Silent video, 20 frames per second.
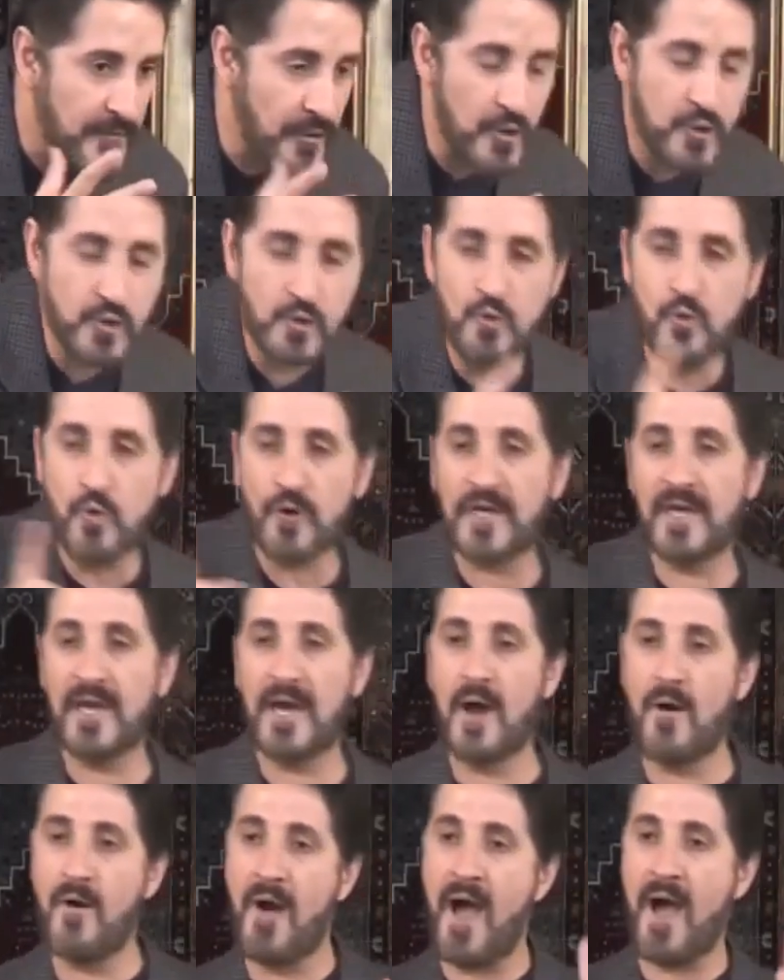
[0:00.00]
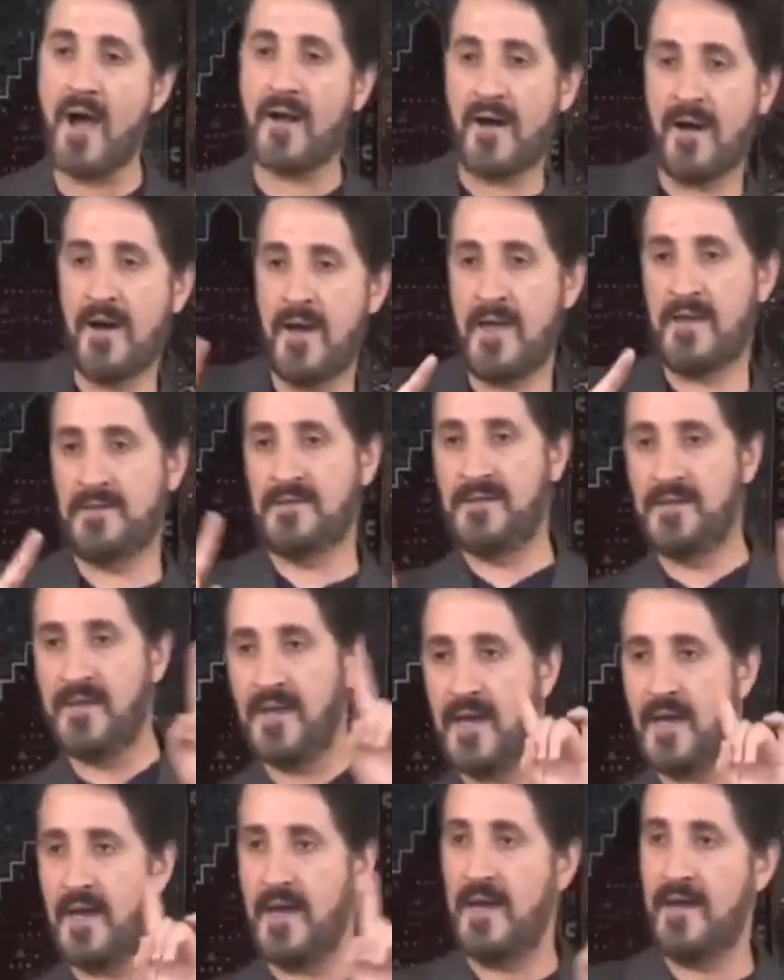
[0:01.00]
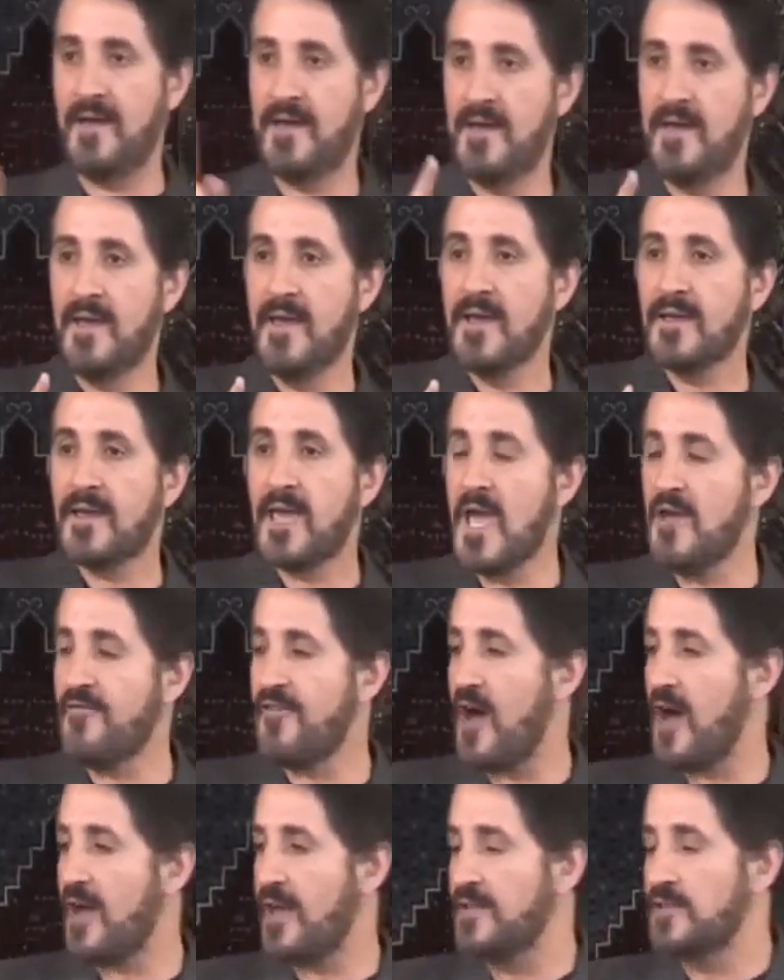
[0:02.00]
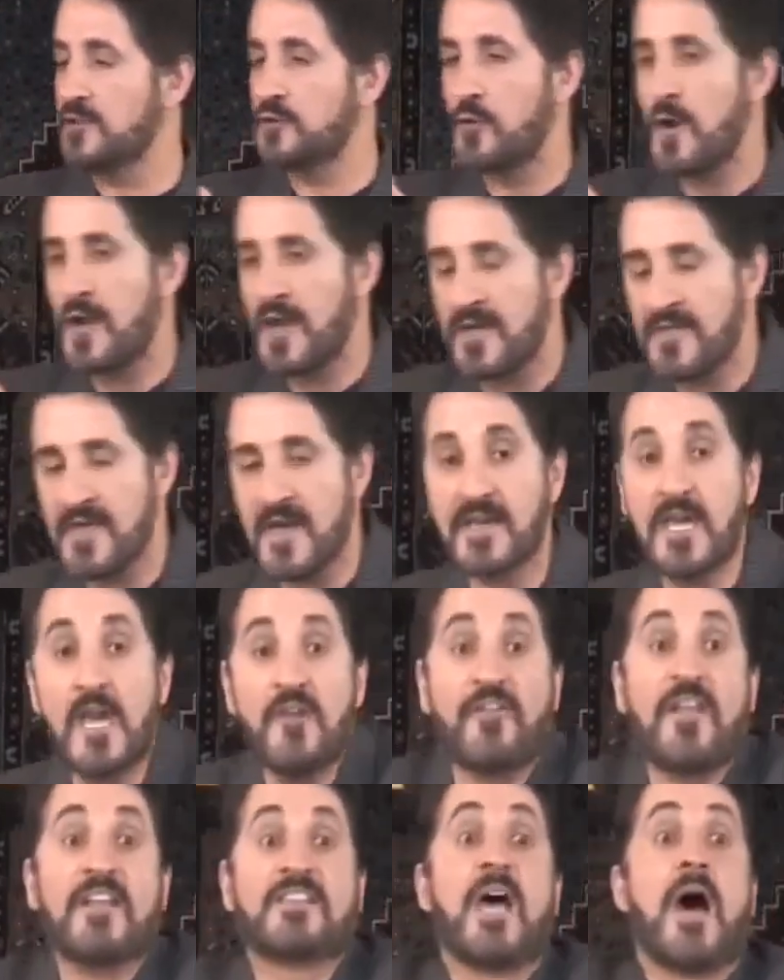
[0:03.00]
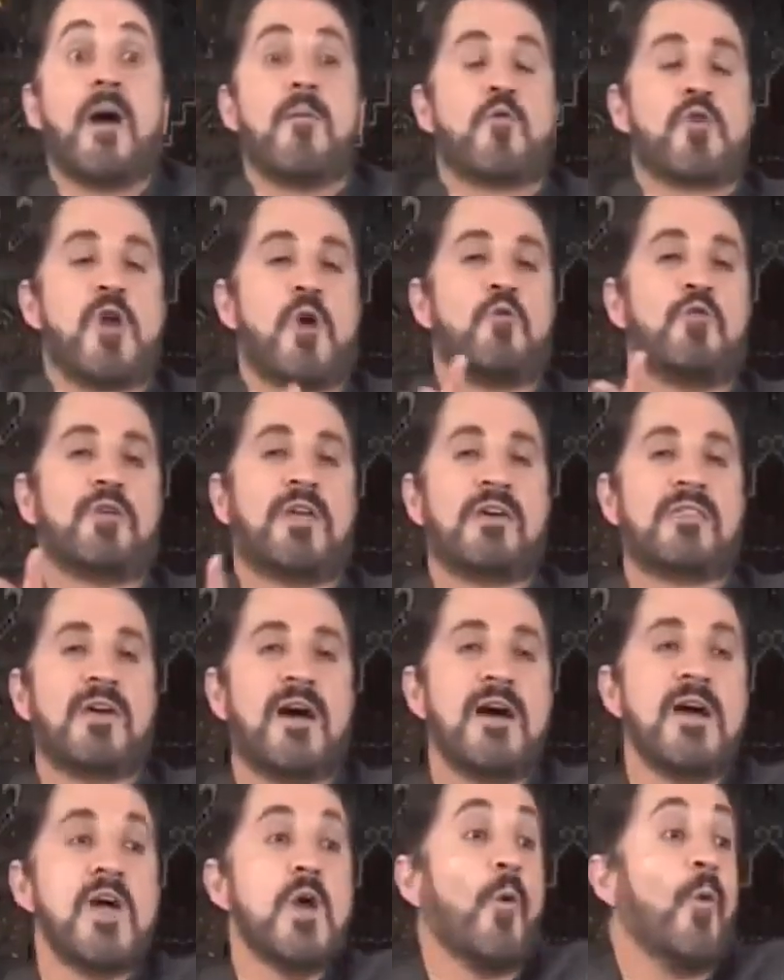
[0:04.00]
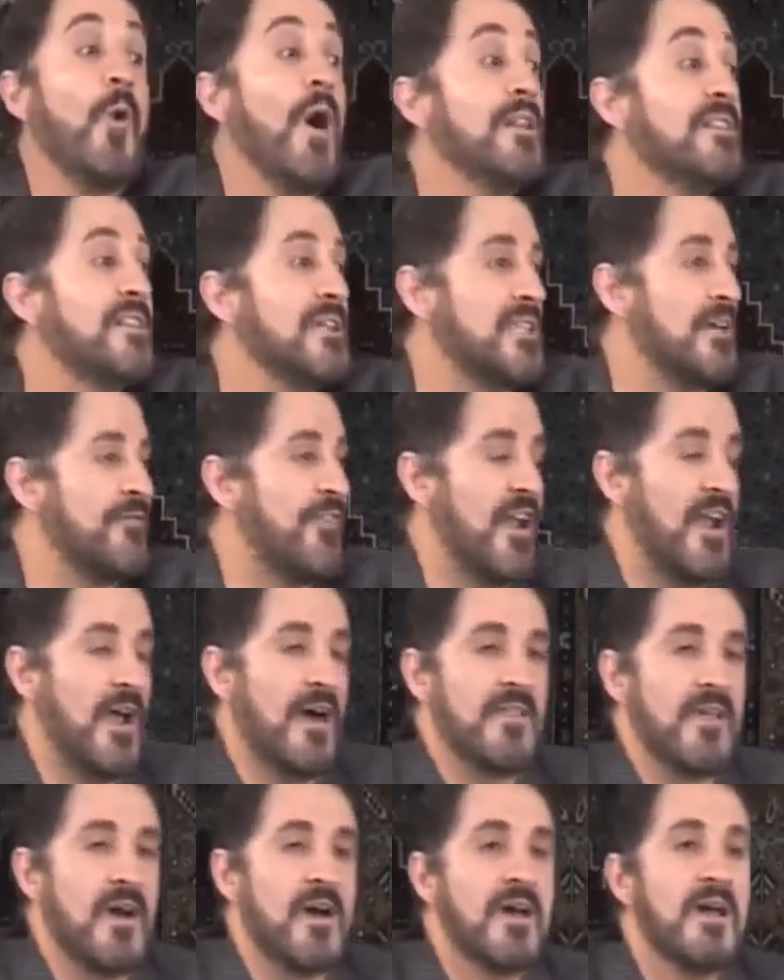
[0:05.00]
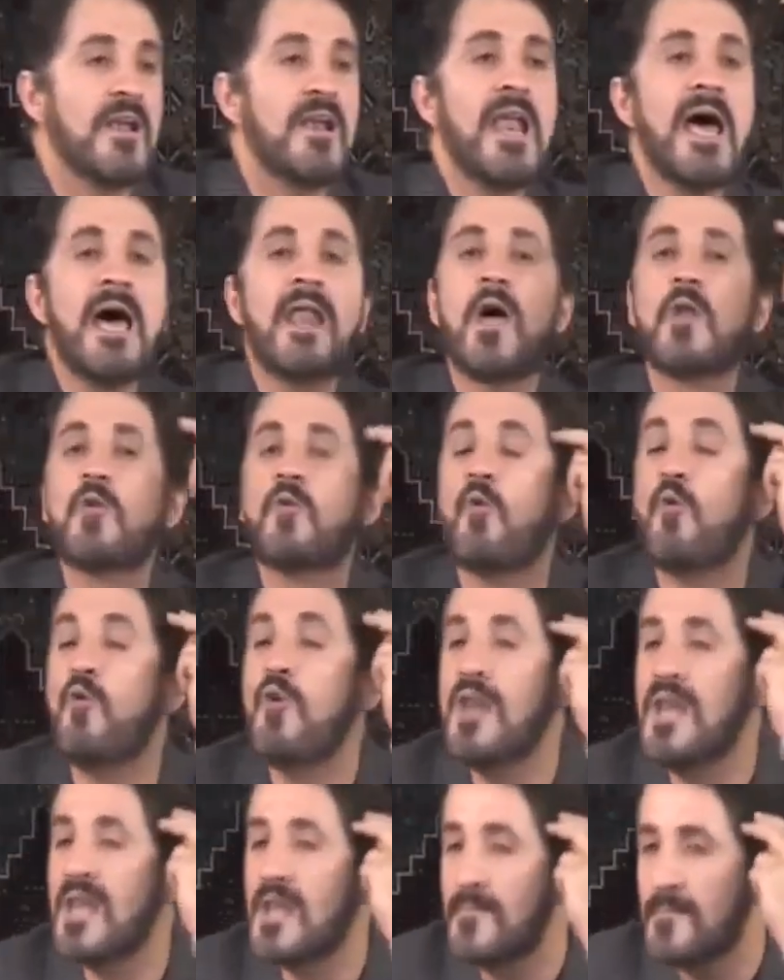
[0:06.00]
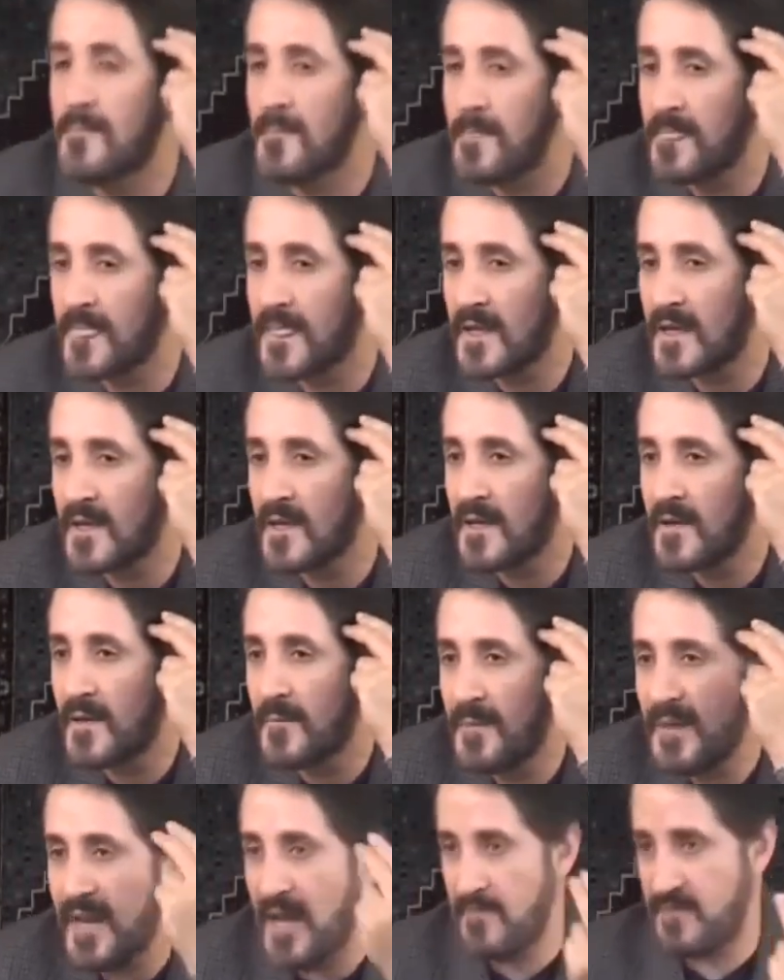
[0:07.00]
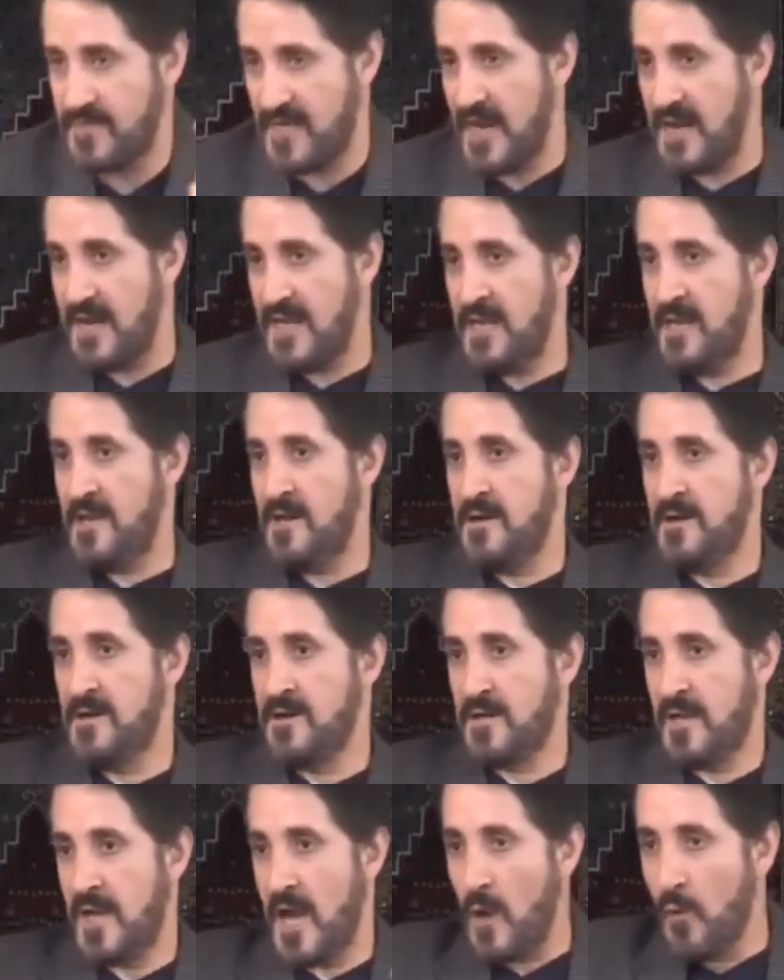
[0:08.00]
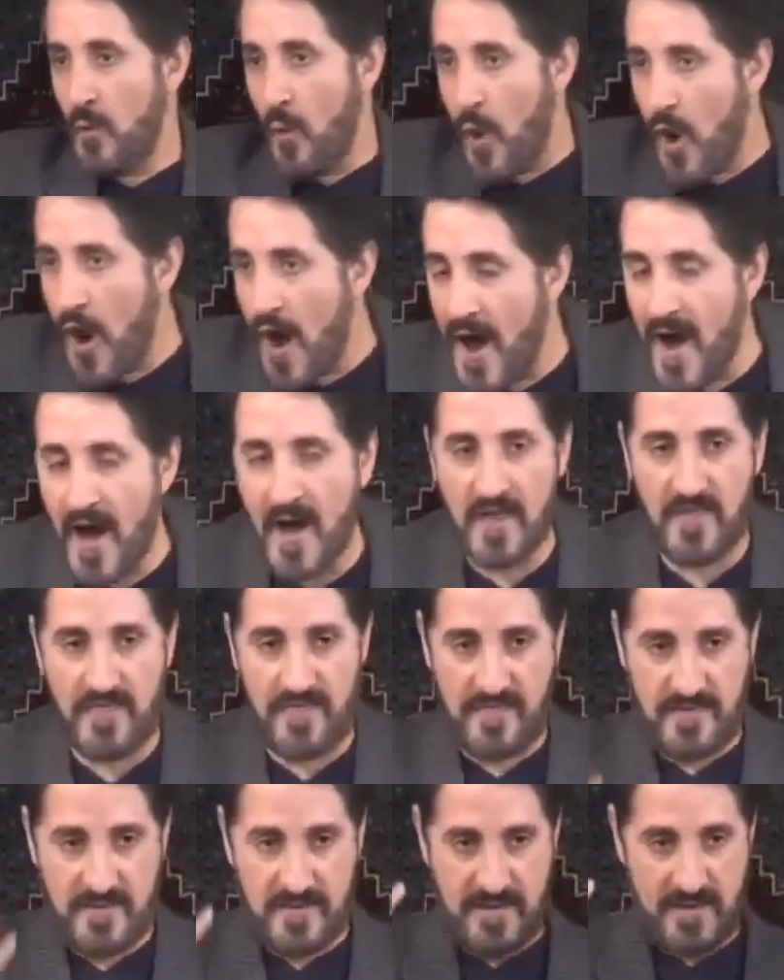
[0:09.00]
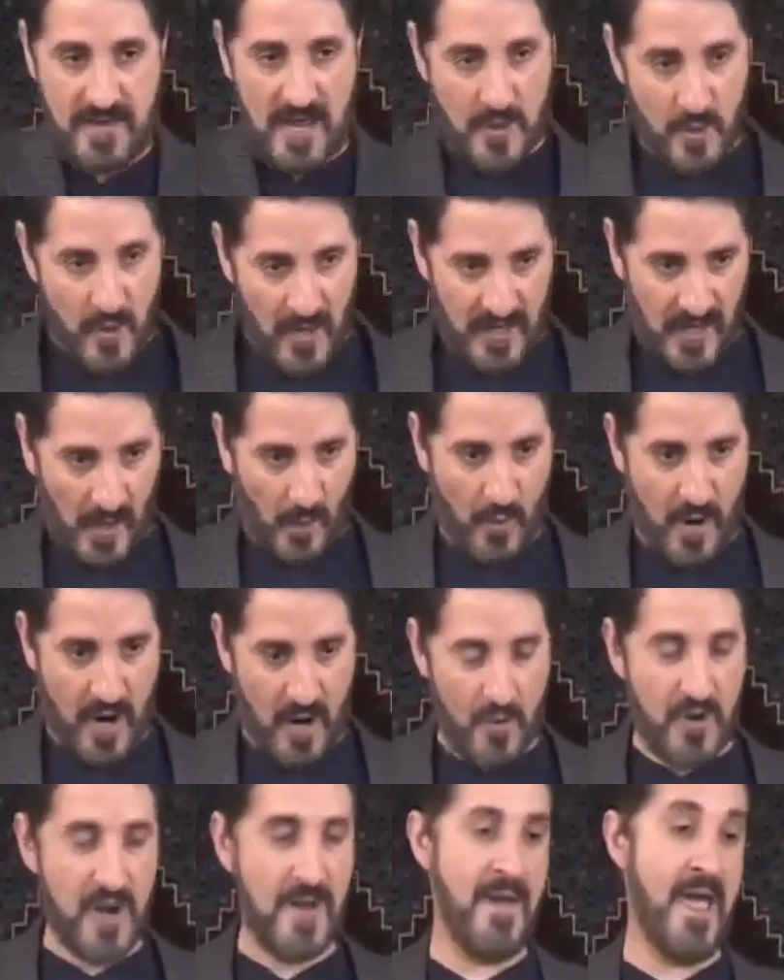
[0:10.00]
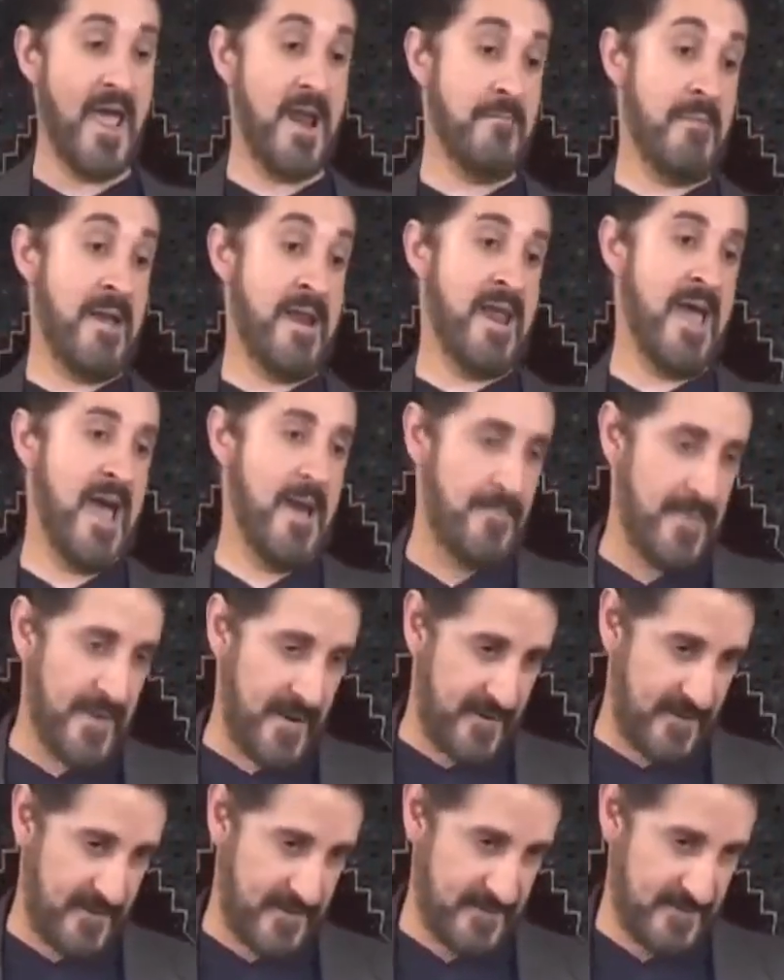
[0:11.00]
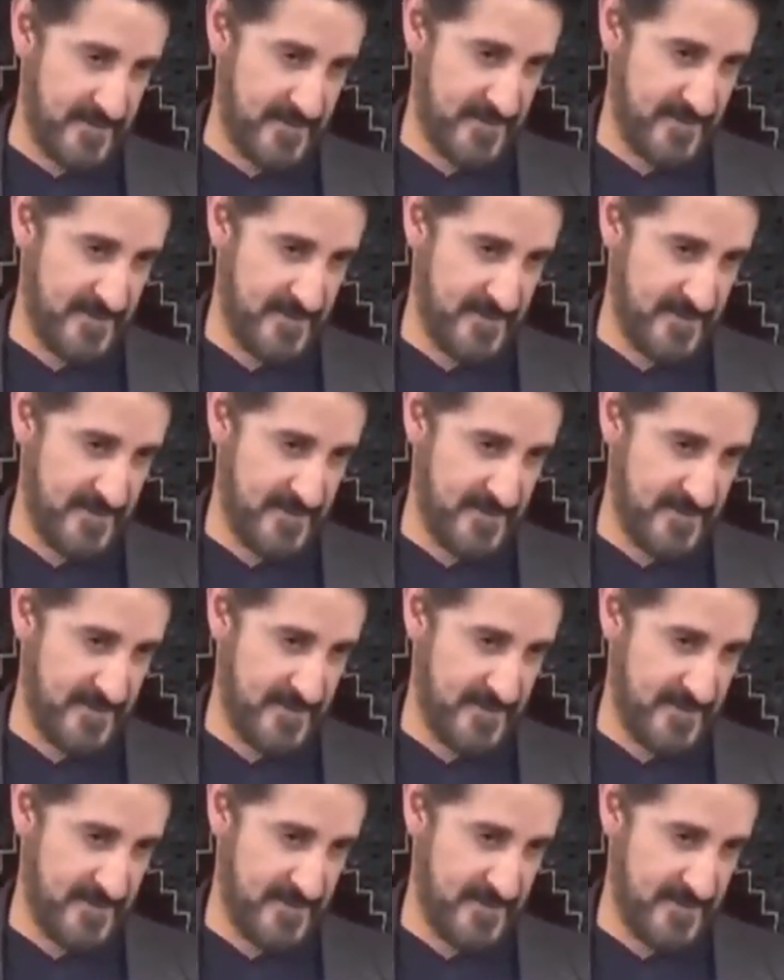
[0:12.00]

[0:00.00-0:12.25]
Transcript: في سلوكها وعقائدها كيف عقيدتك كذا كيف كتابك يقول كذا وأنت تفعل هذا لا لأنه علم من أمثال إيه الوعاظ أيها الإخوة علماء المنابر